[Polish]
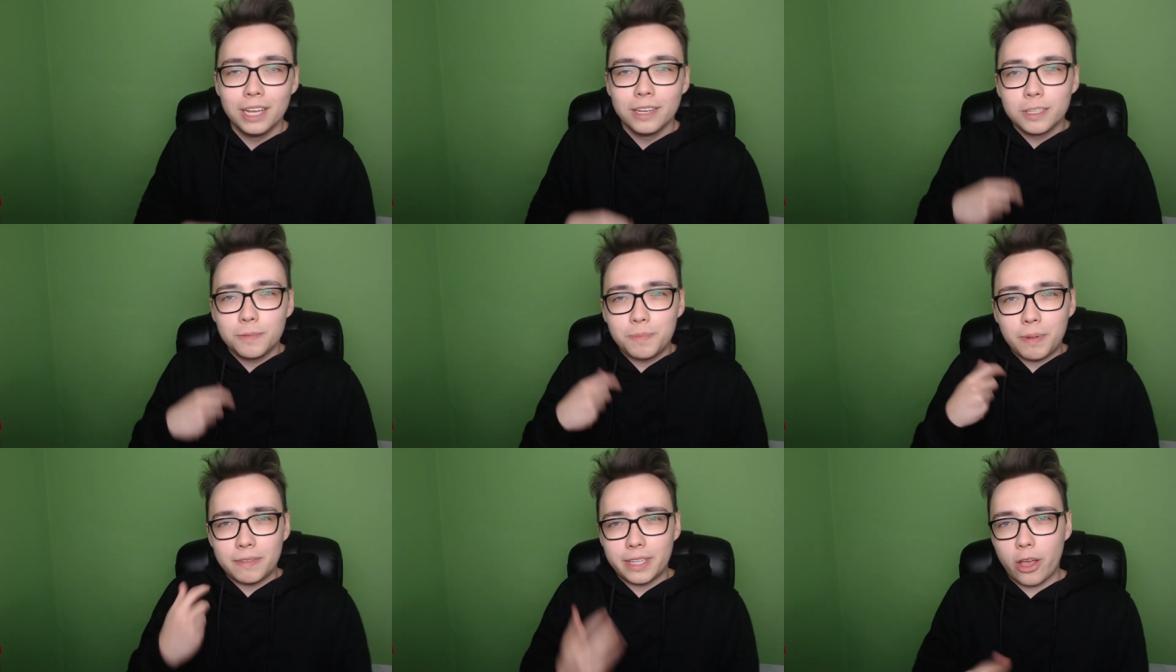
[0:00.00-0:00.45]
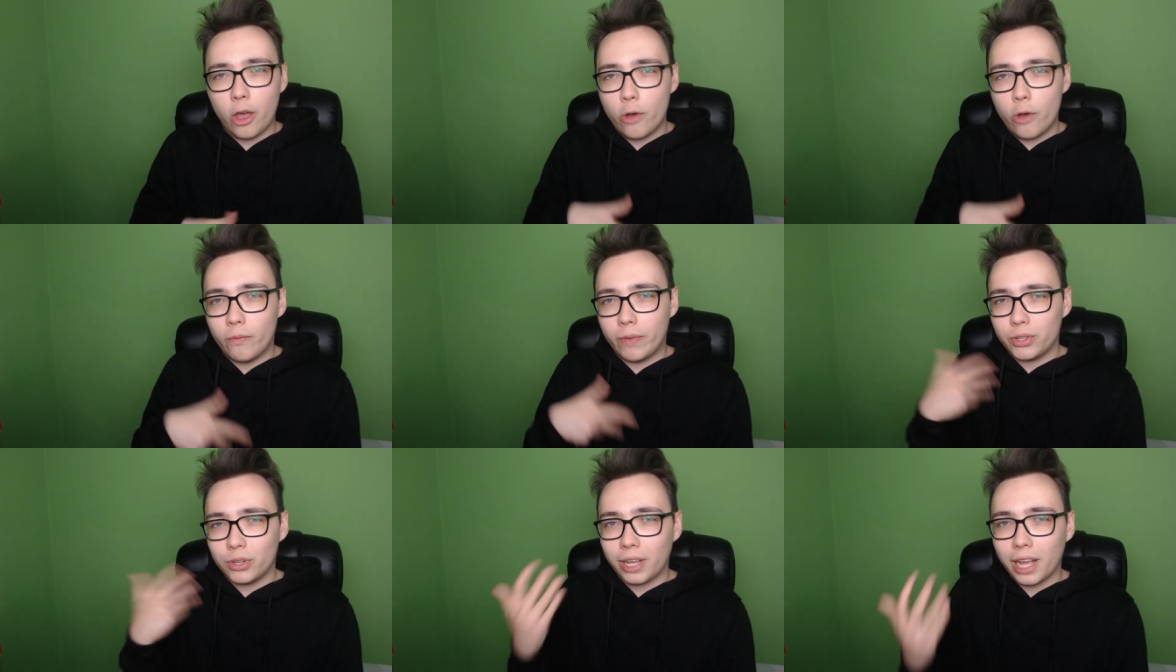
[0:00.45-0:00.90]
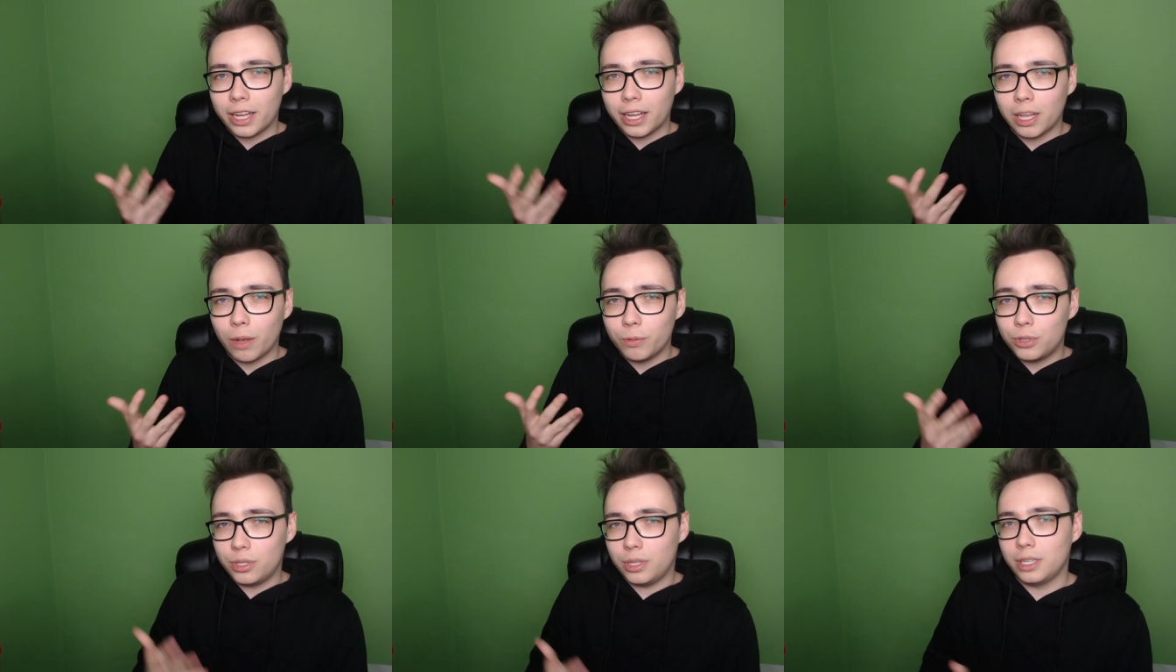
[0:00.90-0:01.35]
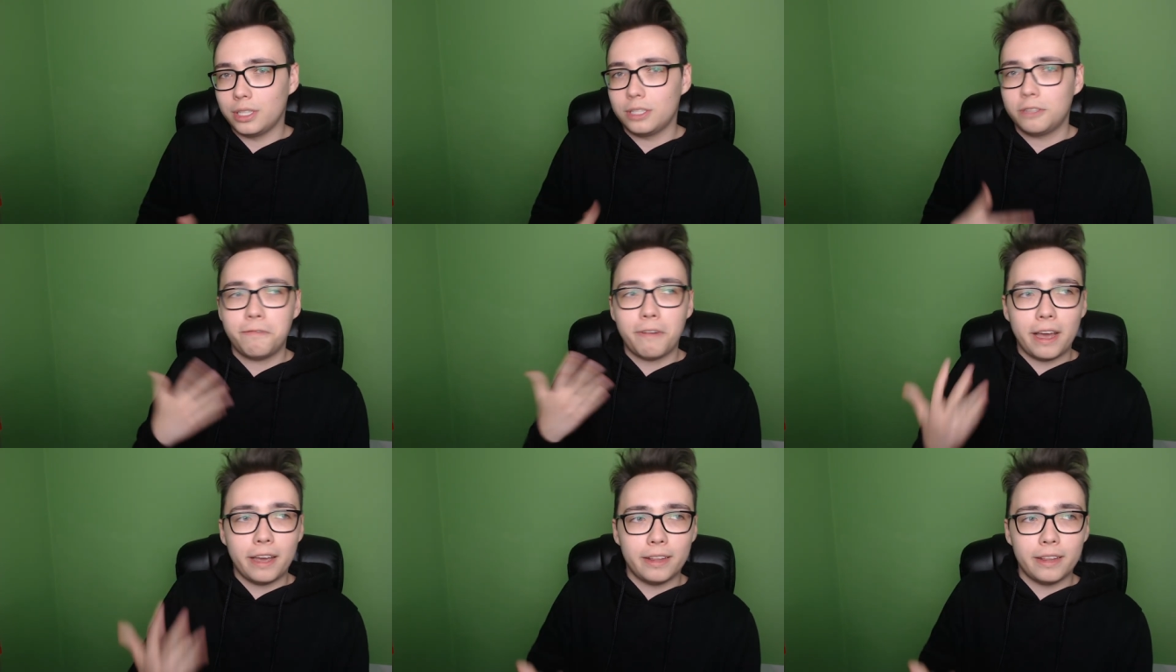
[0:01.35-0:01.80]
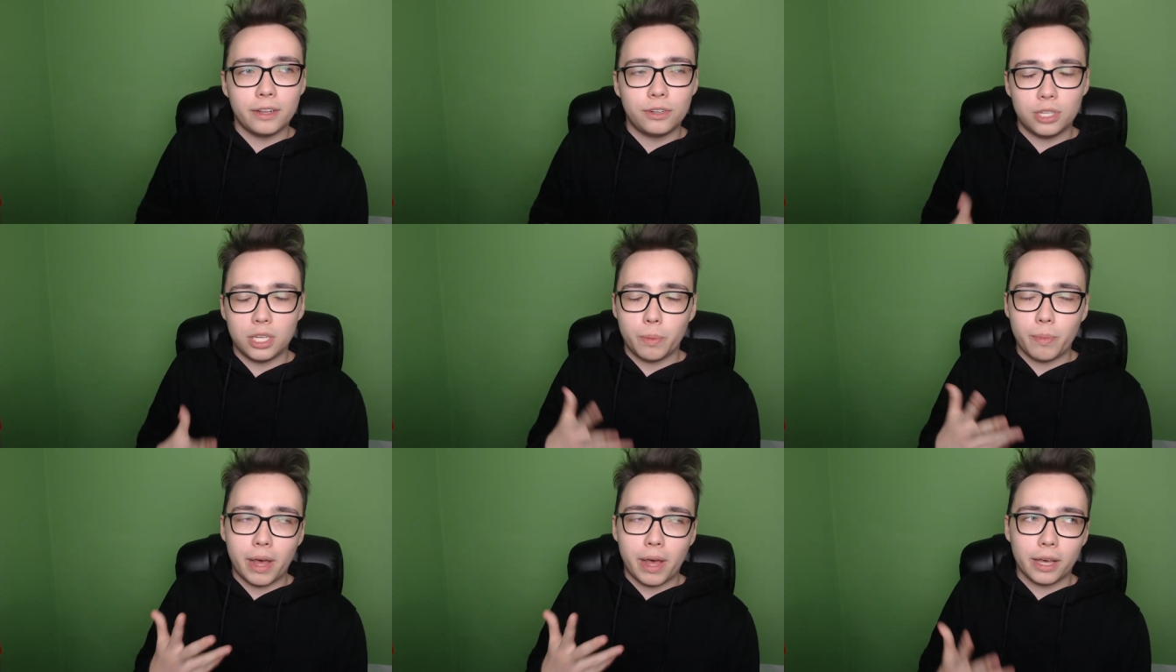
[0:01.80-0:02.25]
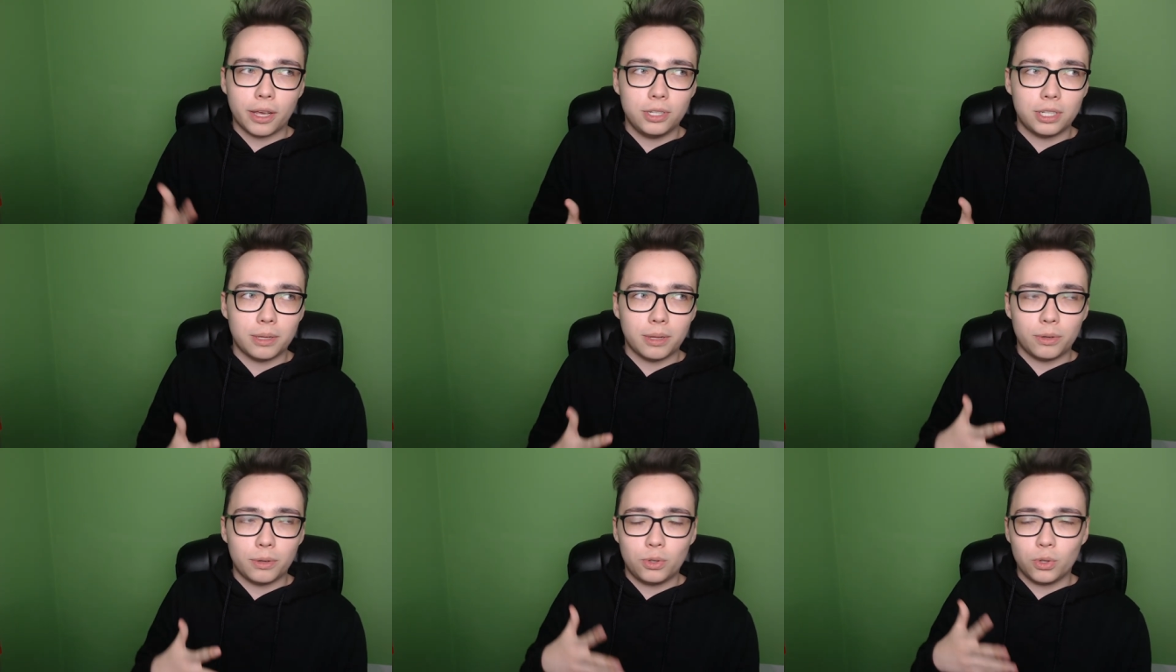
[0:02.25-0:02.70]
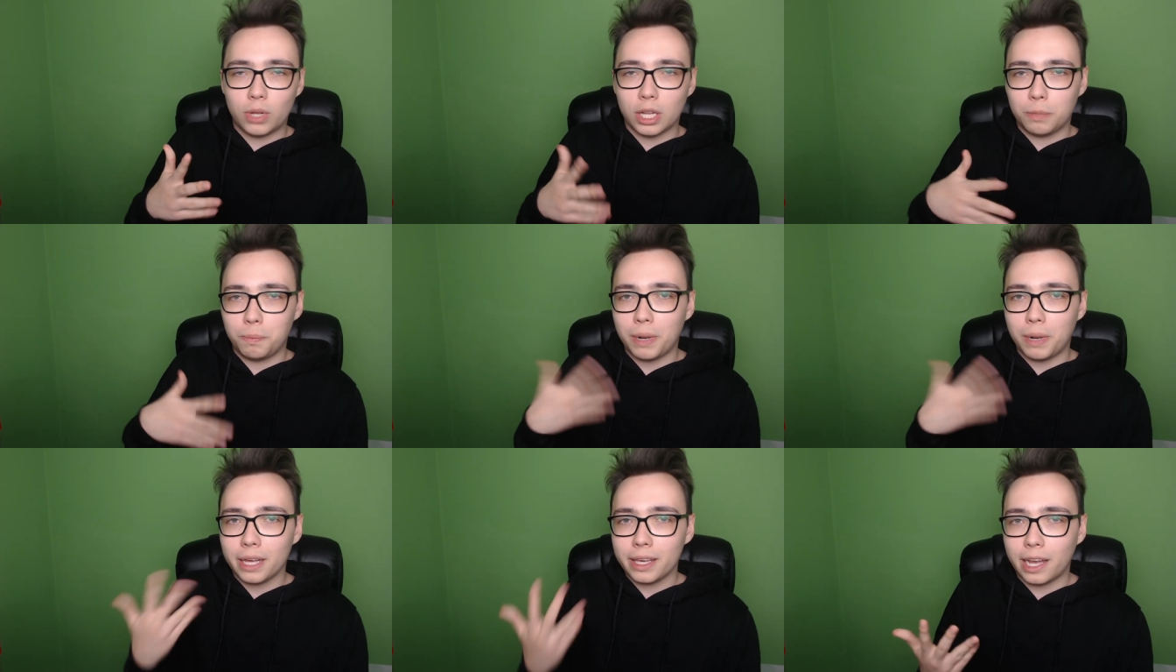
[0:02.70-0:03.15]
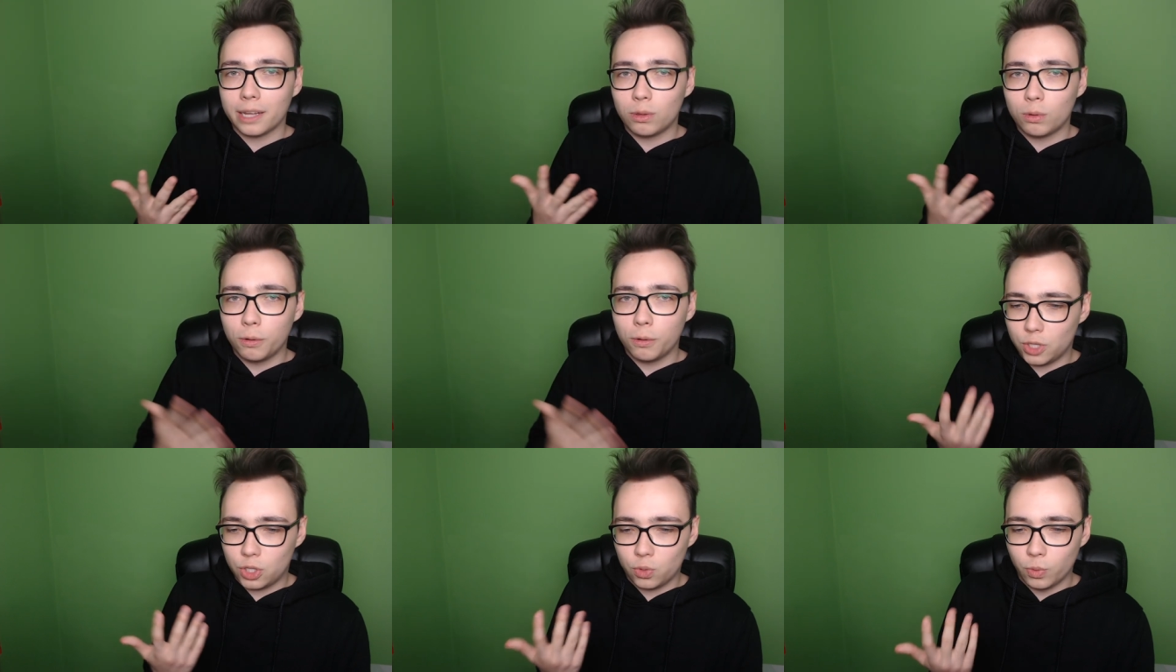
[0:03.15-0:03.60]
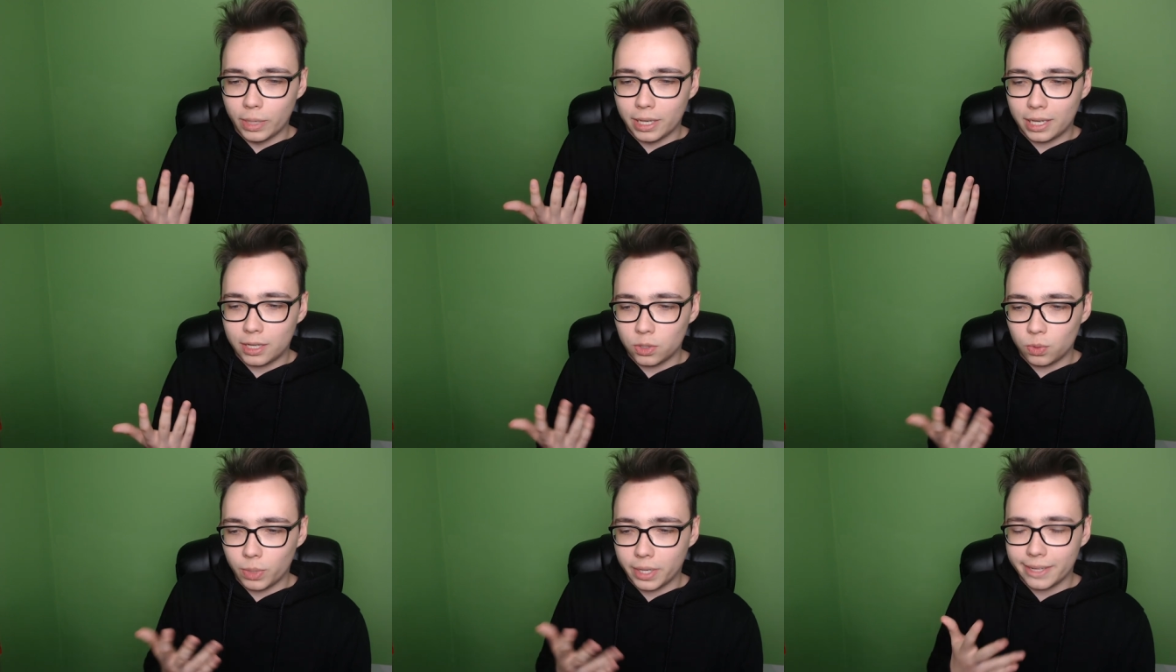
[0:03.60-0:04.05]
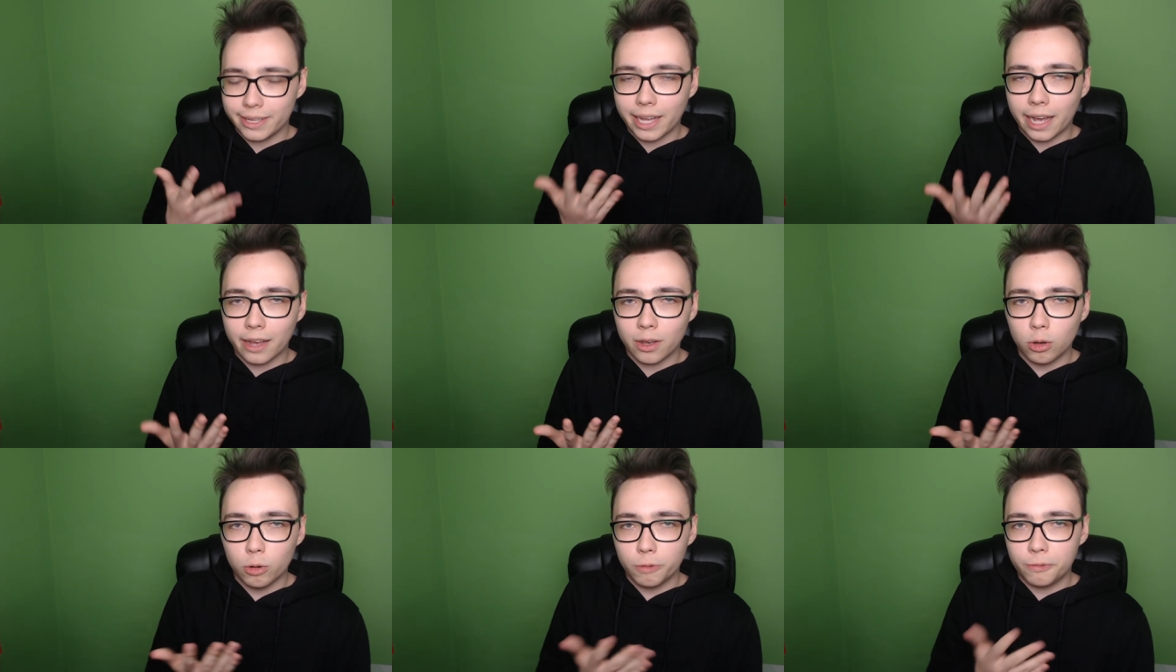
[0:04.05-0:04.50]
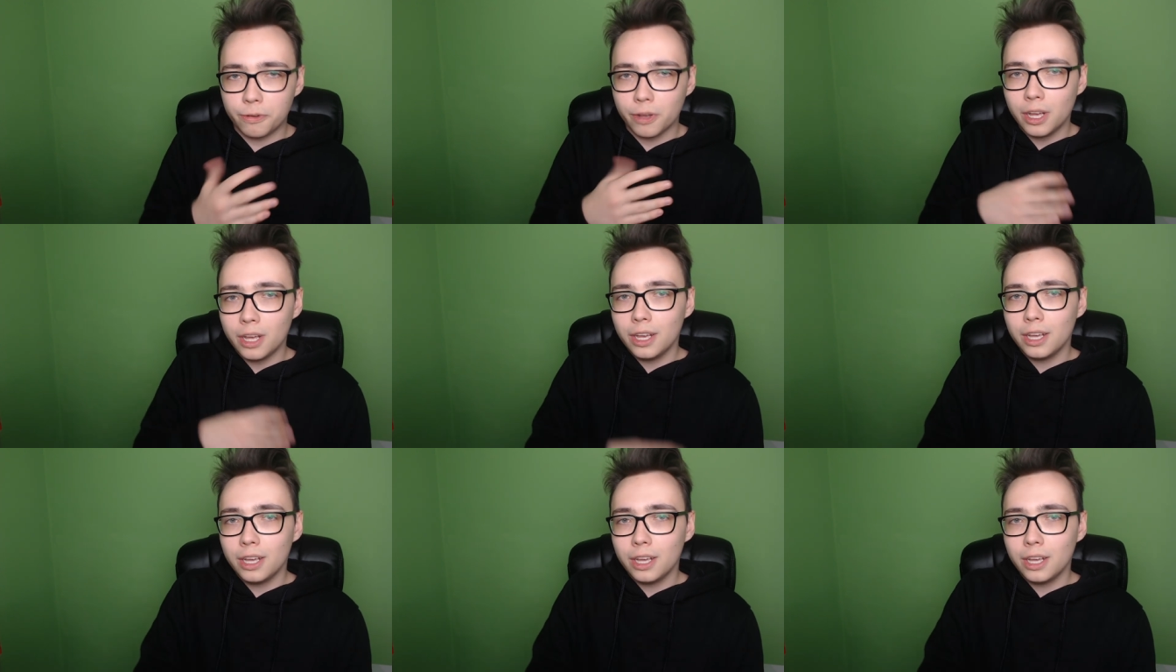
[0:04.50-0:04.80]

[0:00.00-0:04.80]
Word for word: Sprawdzają Wasz kanał, czy jest fajny, czy nie ma jakichś to na przykład plagiatów, złych, złych tagów